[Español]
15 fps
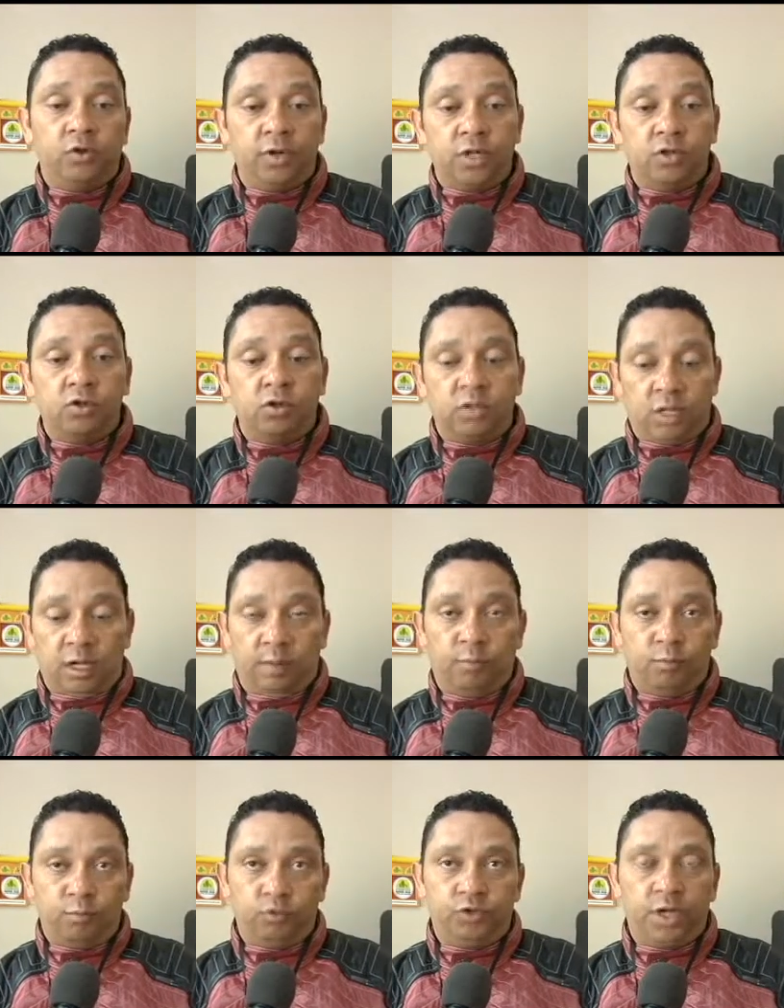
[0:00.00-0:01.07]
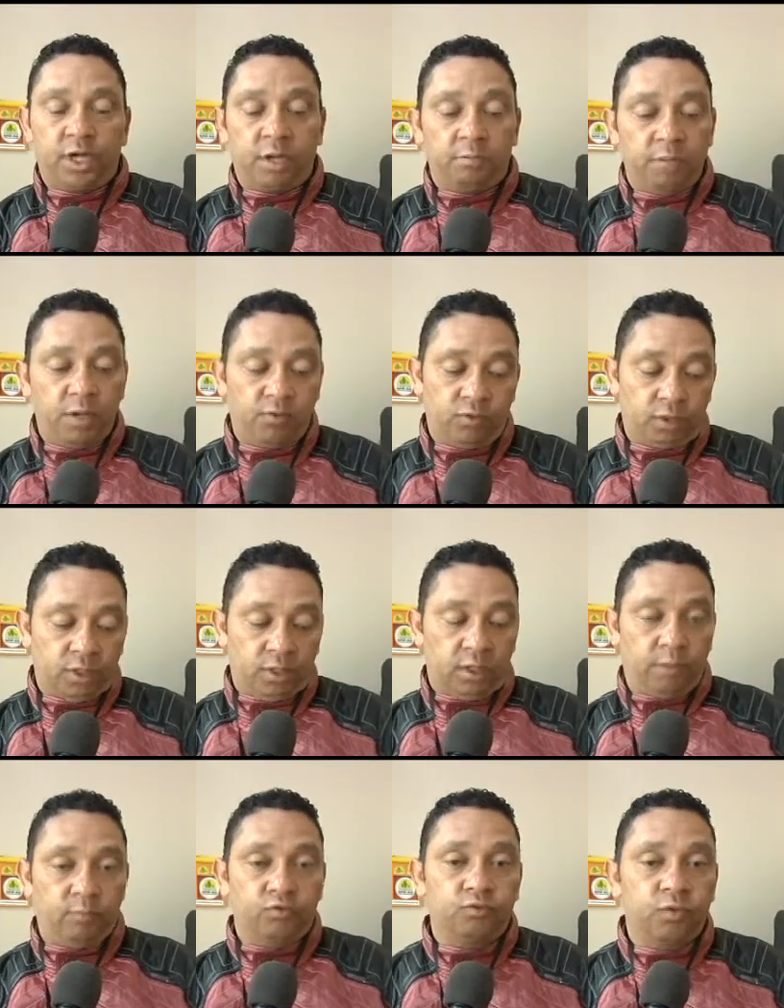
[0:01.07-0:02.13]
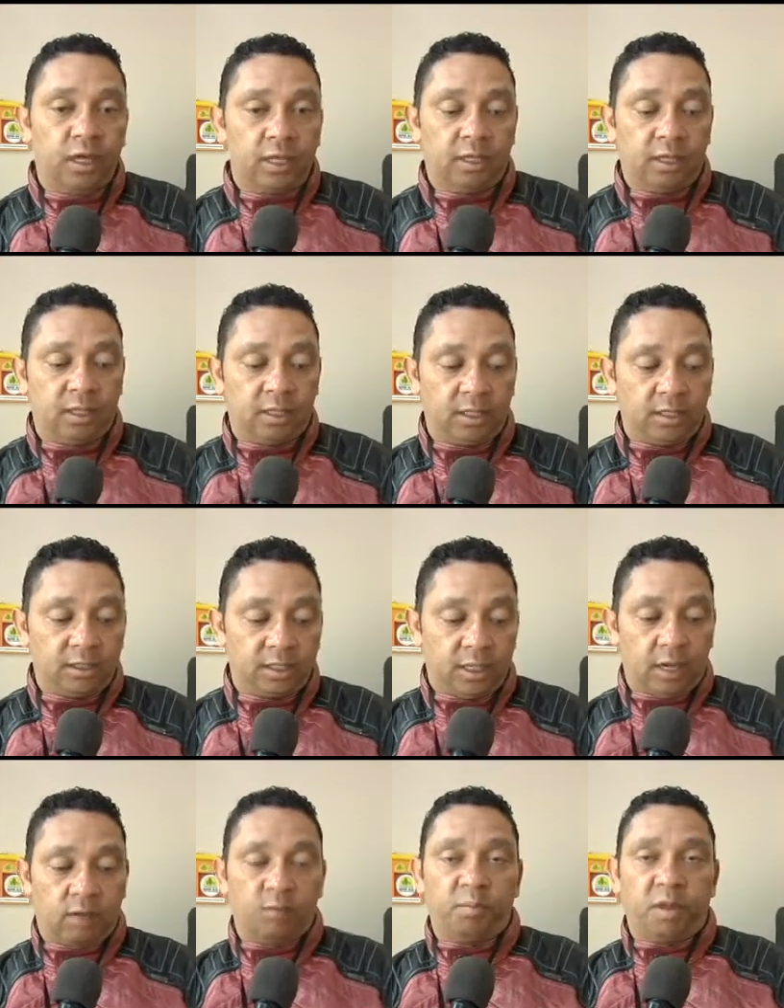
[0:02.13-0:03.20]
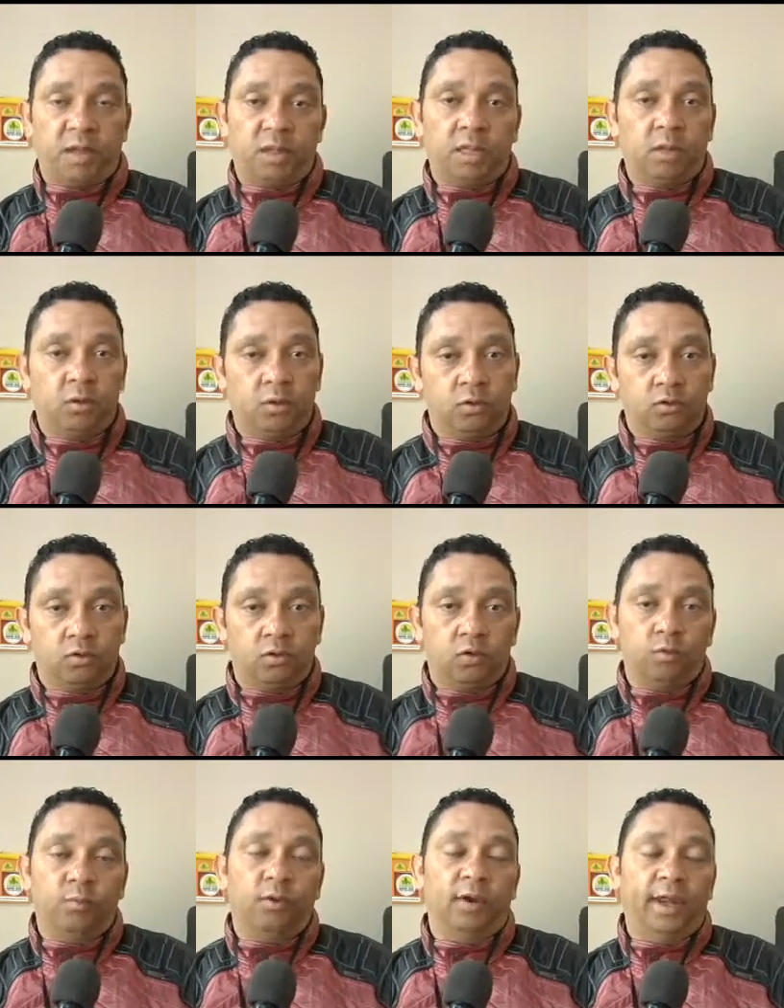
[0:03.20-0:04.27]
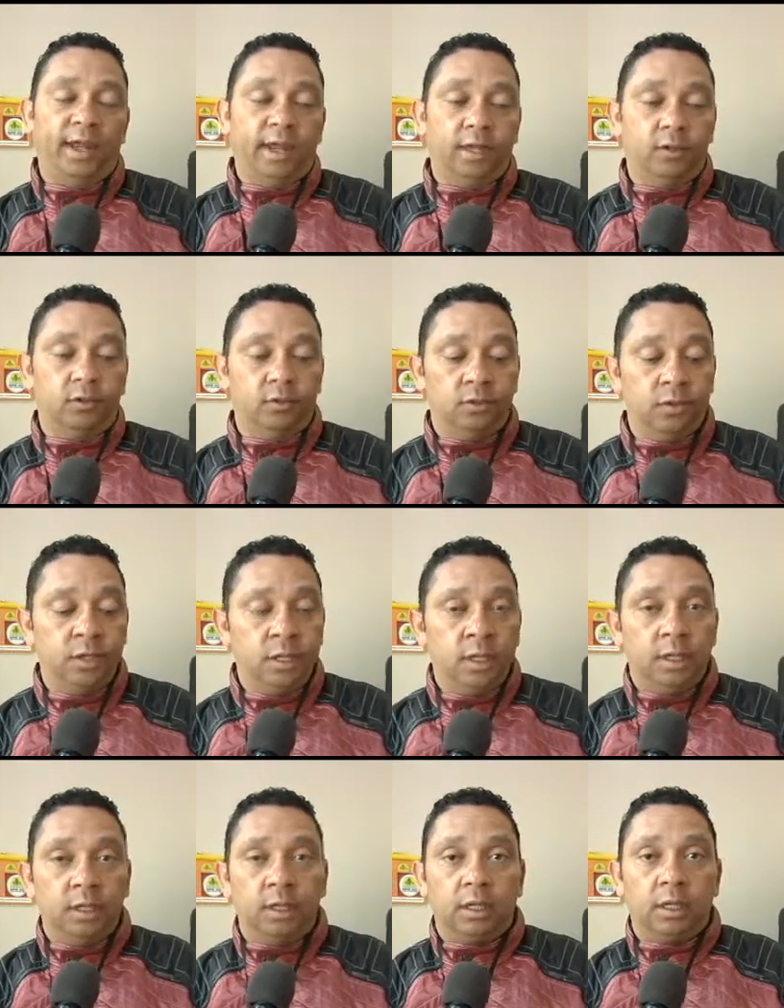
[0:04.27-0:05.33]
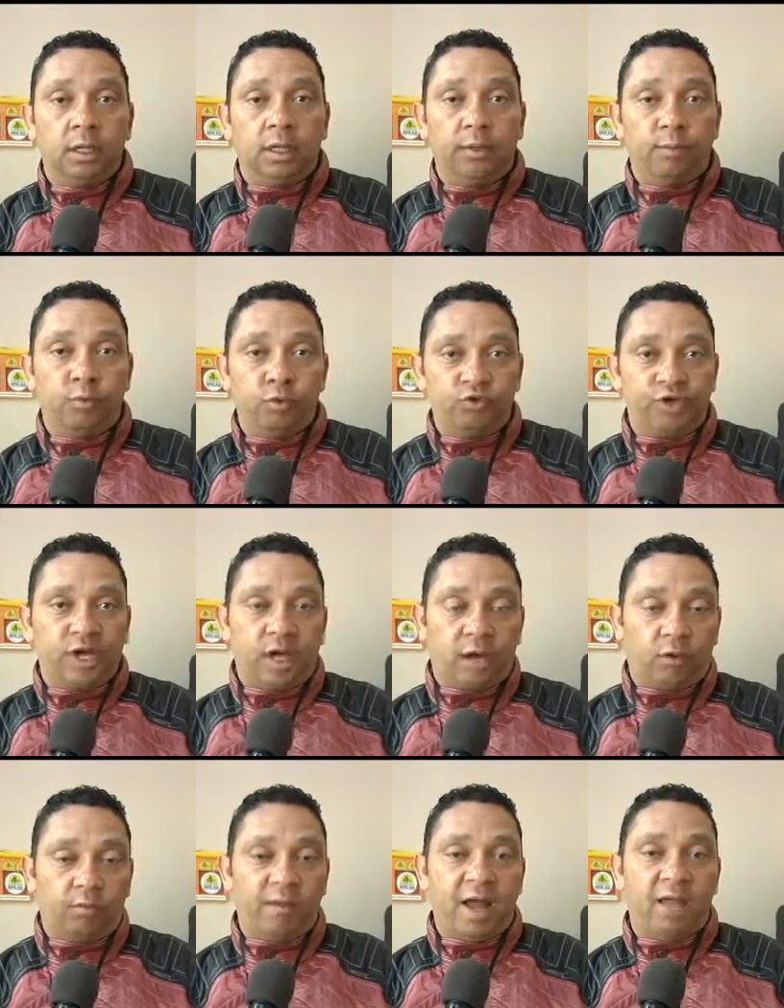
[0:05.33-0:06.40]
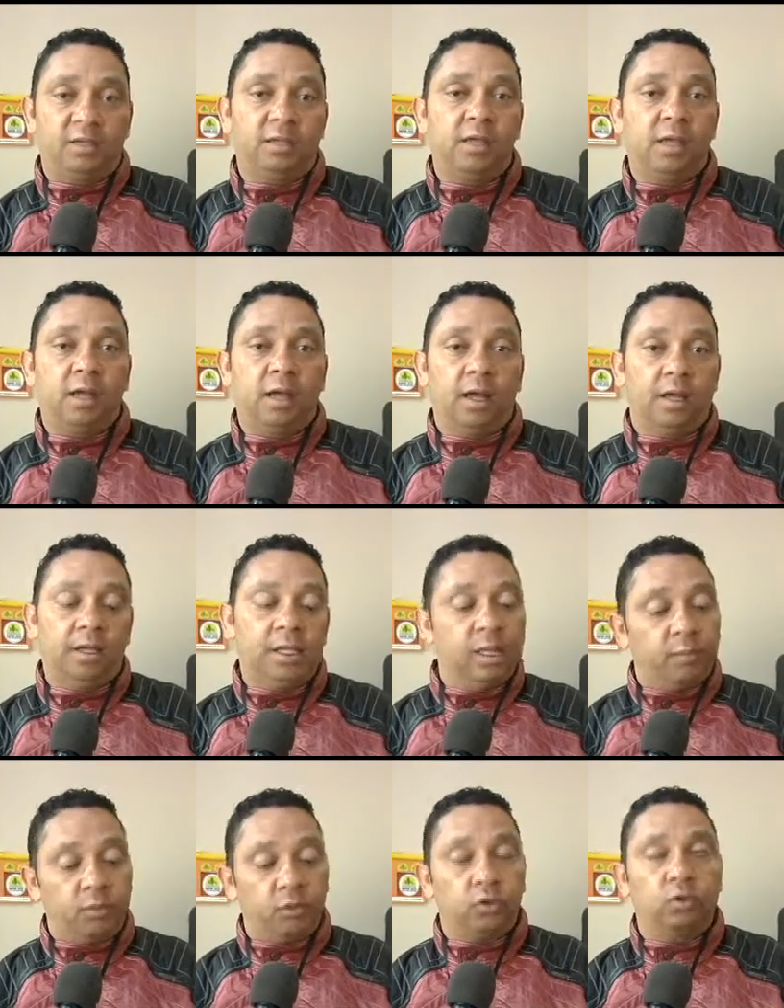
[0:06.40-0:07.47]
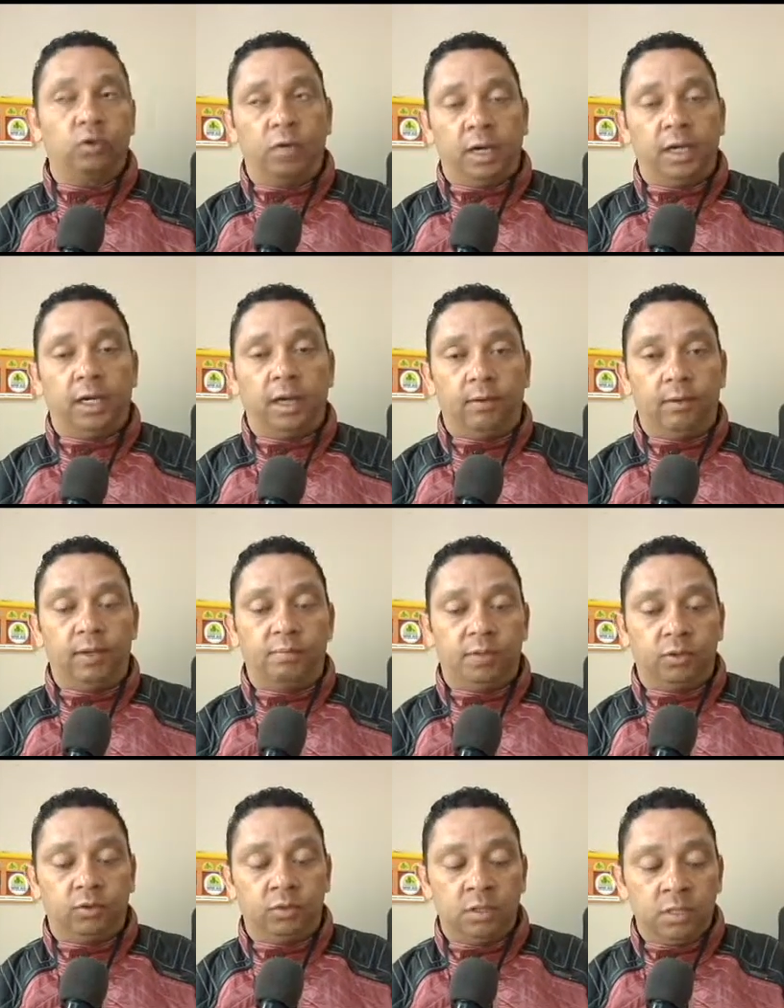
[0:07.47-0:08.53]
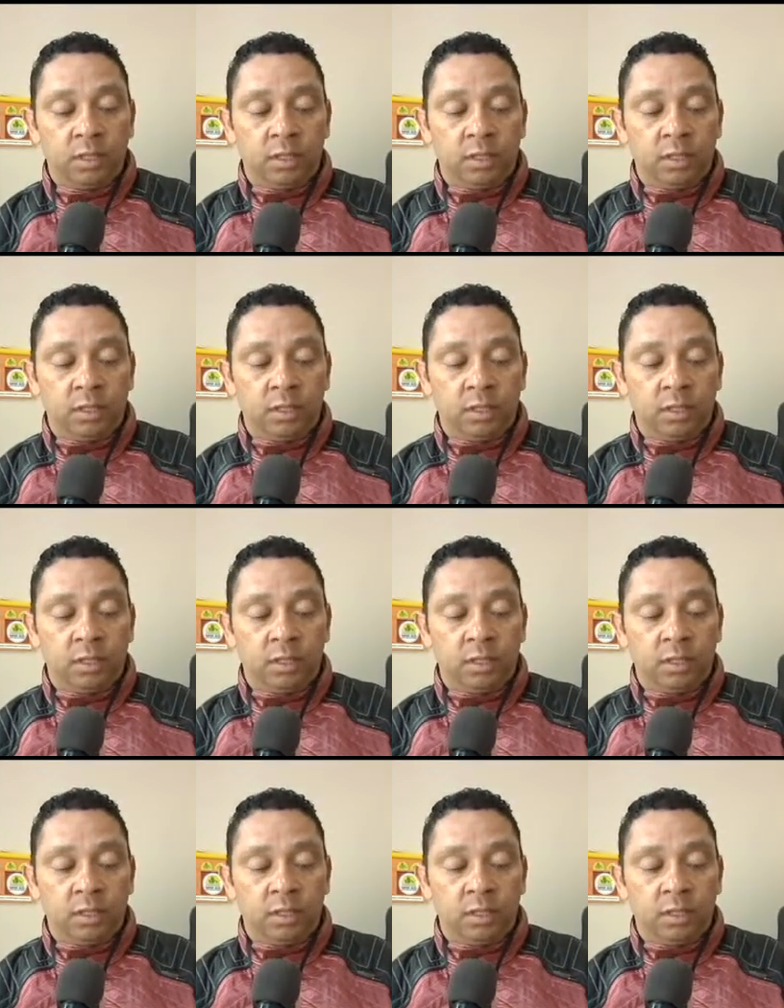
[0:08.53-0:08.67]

sobre todo tenemos música en vivo, tendremos un cantante que estará compartiendo con nosotros bolero, eh, música romántica y de pronto bailable, pero